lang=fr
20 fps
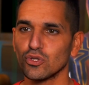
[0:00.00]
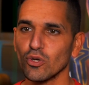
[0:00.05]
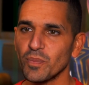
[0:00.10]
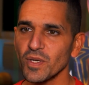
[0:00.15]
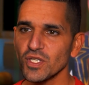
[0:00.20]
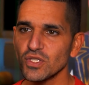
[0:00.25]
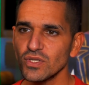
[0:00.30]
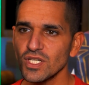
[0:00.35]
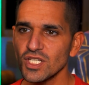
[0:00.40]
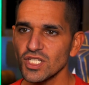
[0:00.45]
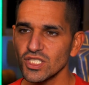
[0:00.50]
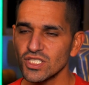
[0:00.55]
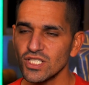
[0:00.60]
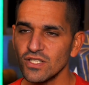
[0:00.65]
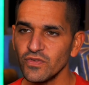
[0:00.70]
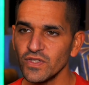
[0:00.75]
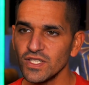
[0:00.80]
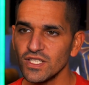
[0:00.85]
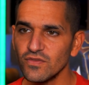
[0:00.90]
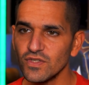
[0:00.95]
Ton personnage
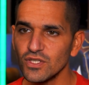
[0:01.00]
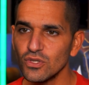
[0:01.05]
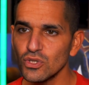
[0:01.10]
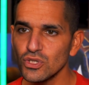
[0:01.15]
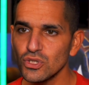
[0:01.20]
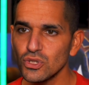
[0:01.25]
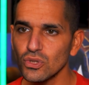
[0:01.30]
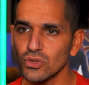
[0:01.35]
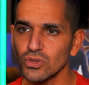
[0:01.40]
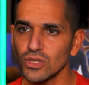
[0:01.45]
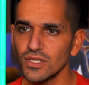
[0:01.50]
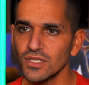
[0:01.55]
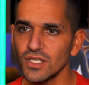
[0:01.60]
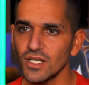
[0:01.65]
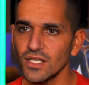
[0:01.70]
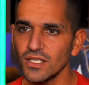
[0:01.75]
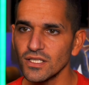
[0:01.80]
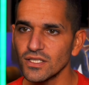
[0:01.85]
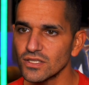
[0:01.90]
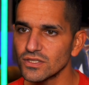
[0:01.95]
a-t-il fait des vidéos sur
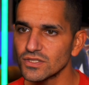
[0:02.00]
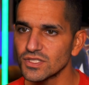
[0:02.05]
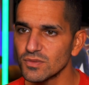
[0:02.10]
Yandere